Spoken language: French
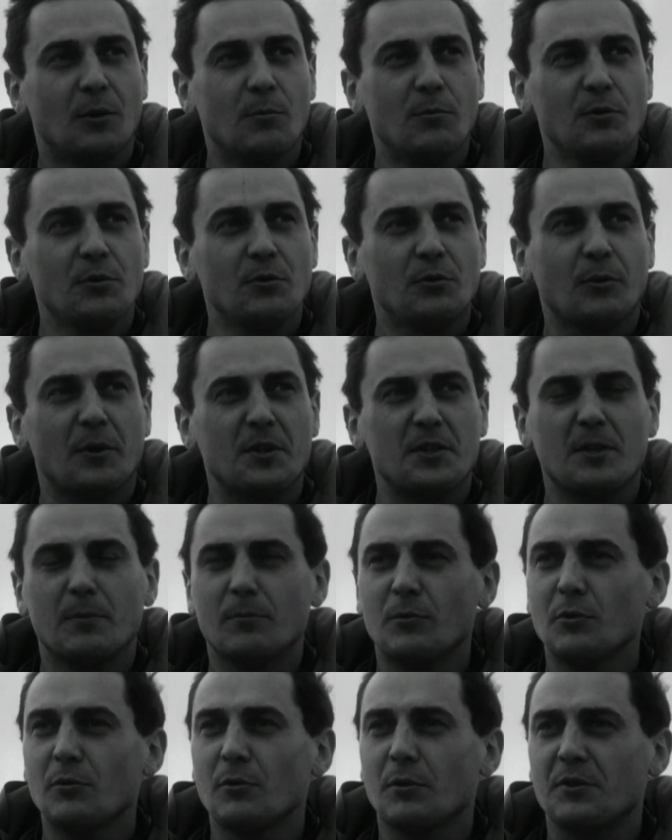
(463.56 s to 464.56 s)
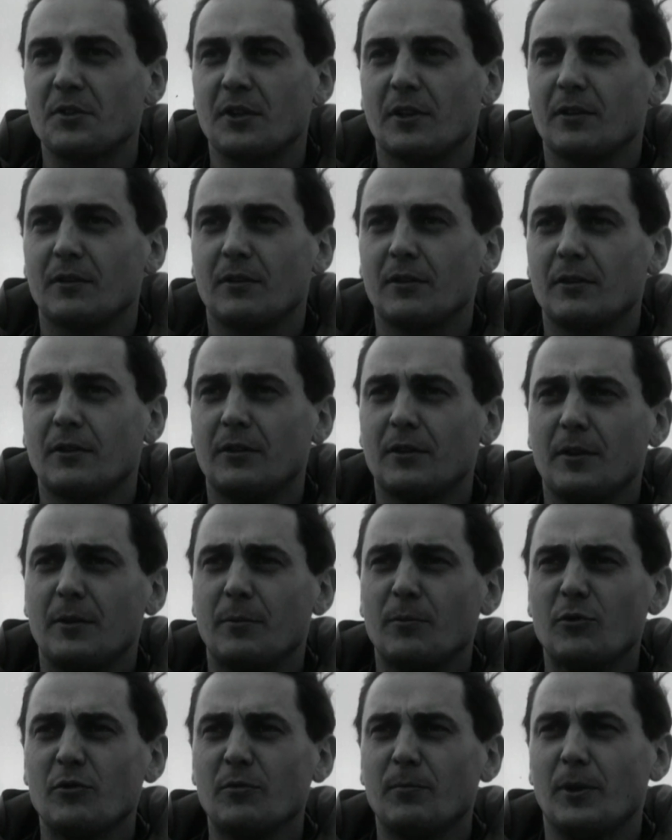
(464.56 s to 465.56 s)
Au bout du troisième tour,
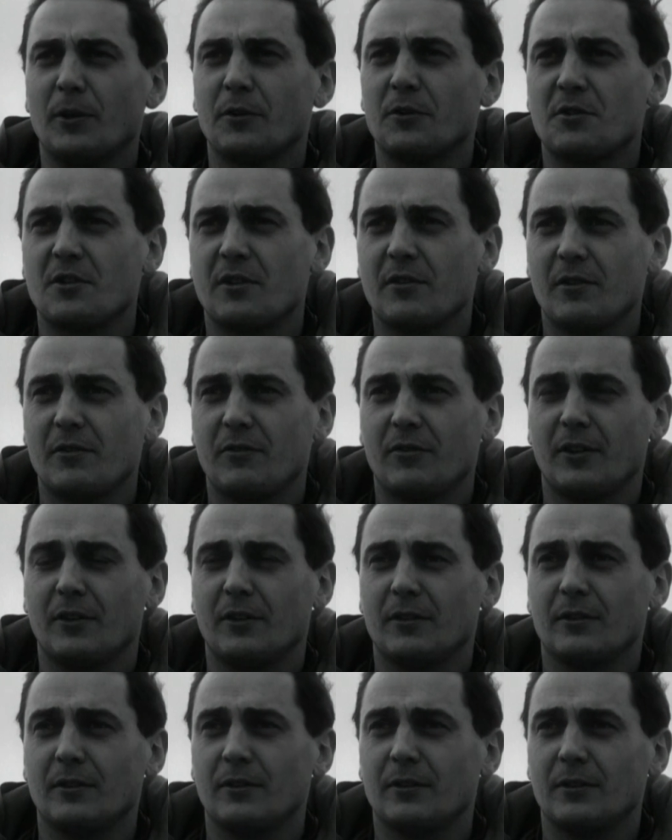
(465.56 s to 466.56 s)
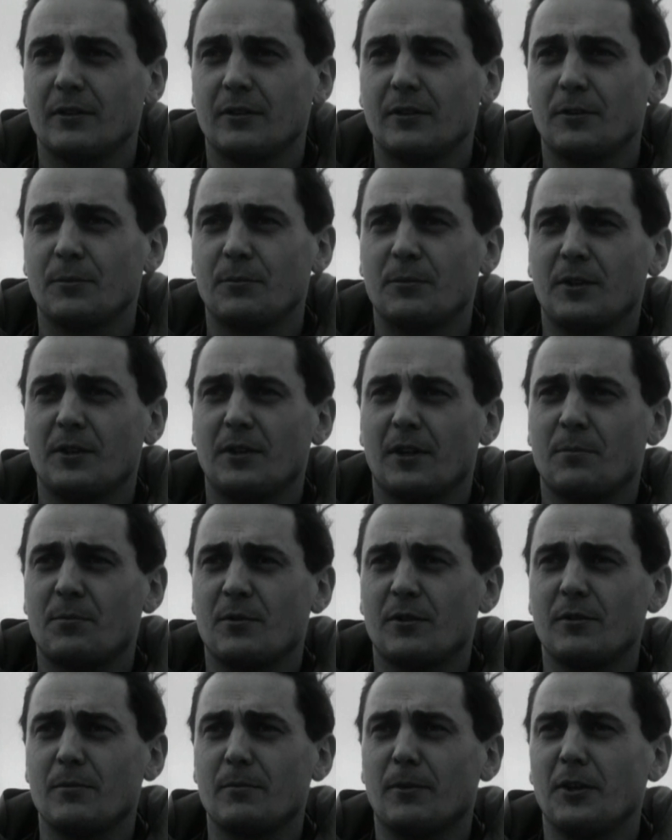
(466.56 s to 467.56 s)
les mouvements que j'avais faits n'étaient
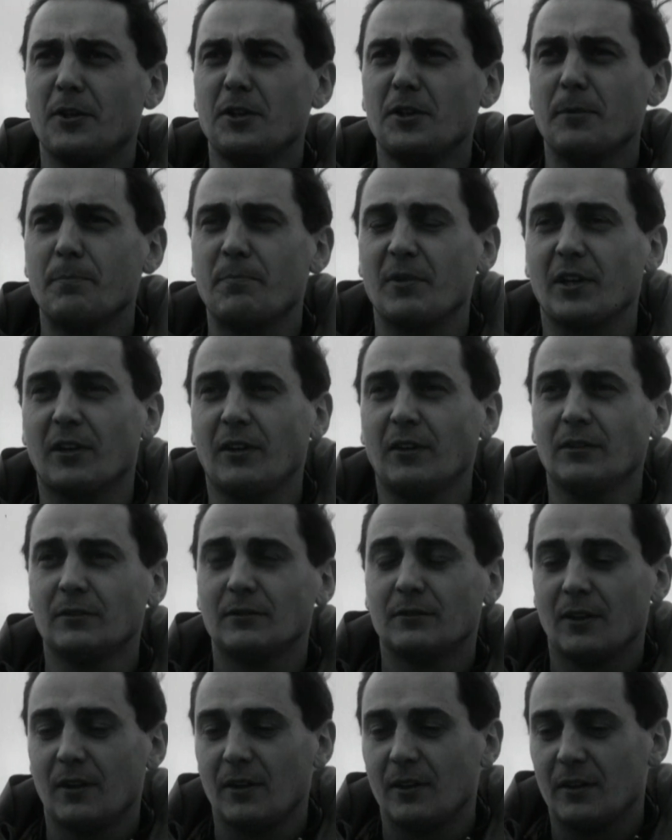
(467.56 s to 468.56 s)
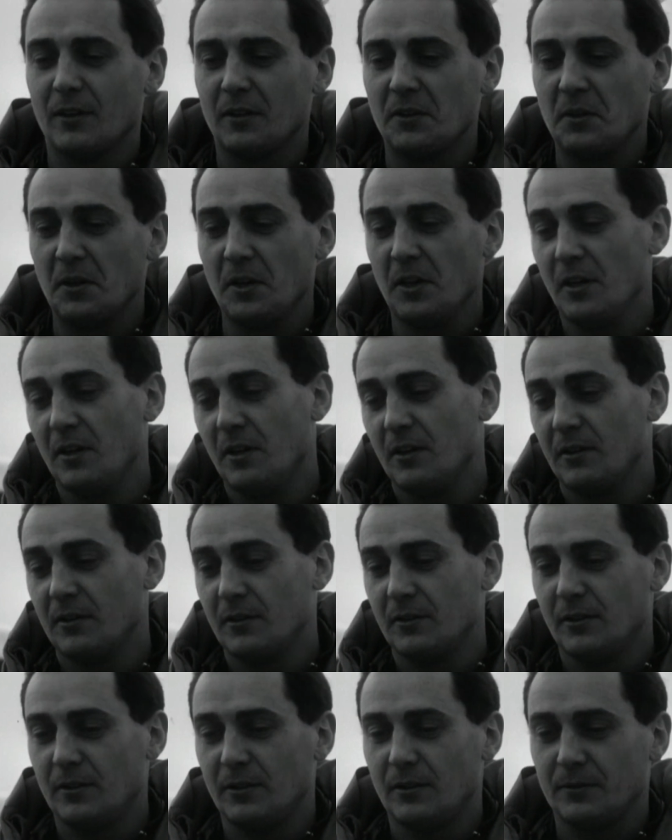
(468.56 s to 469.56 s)
absolument inopérants. Et
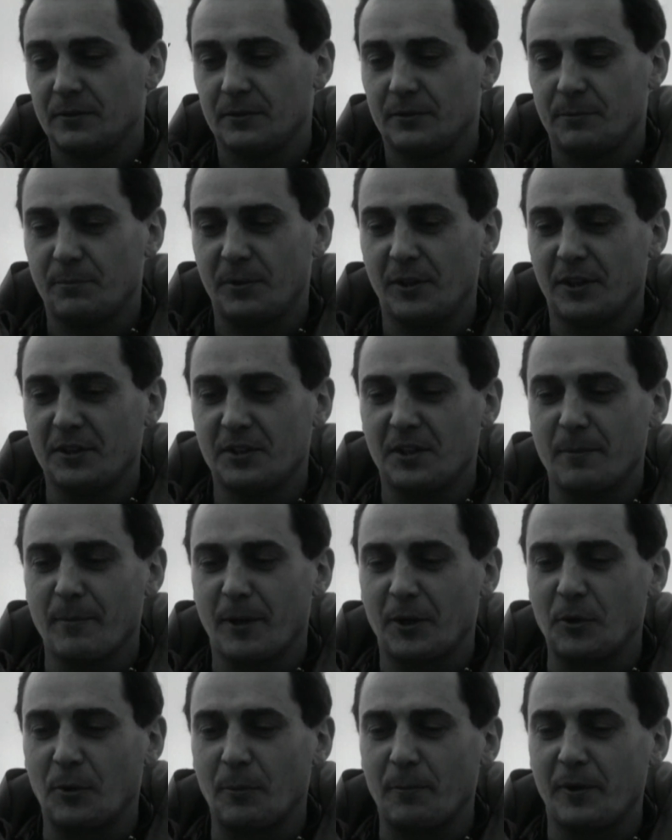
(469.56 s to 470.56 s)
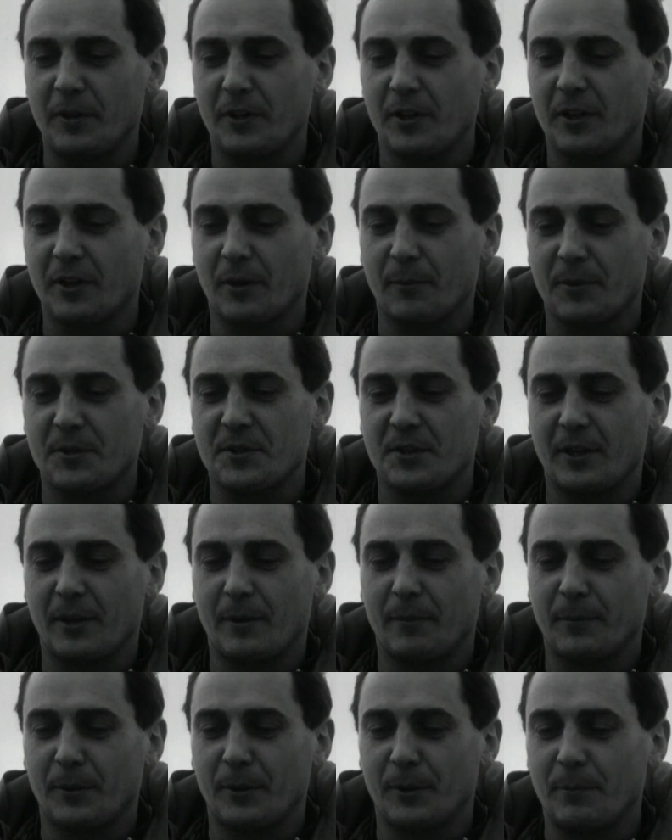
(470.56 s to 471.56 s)
le pilote qui m'accompagnait
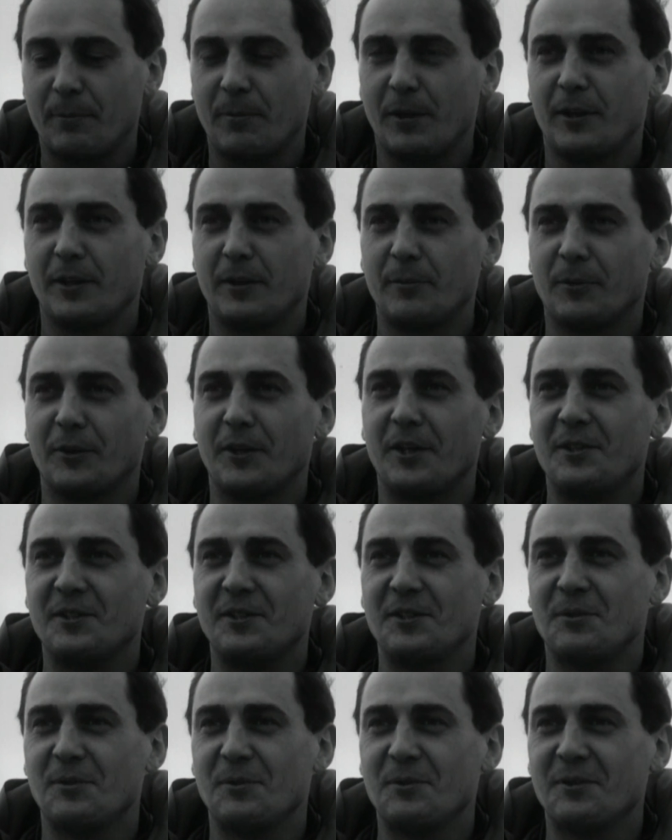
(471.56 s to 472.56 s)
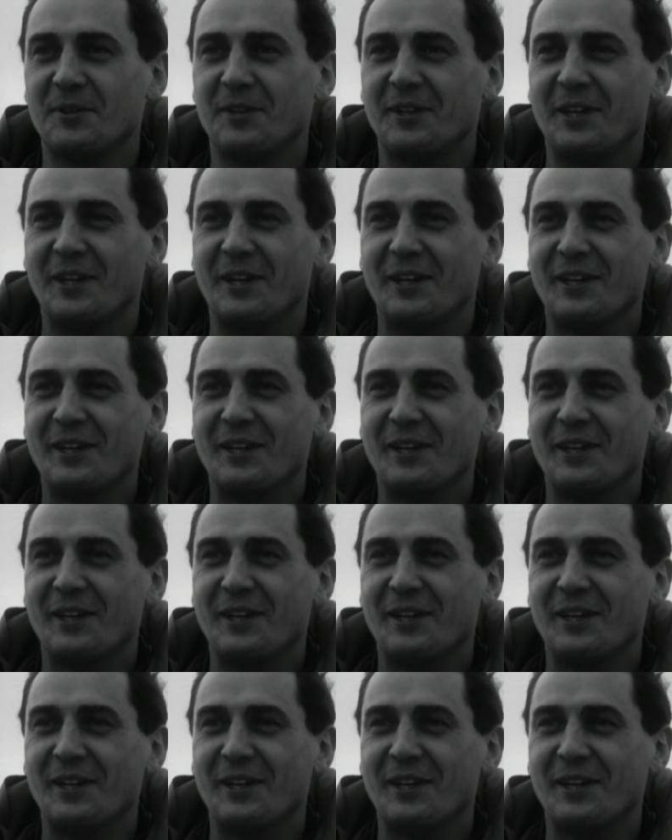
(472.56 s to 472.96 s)
commençait à me parler de mon altitude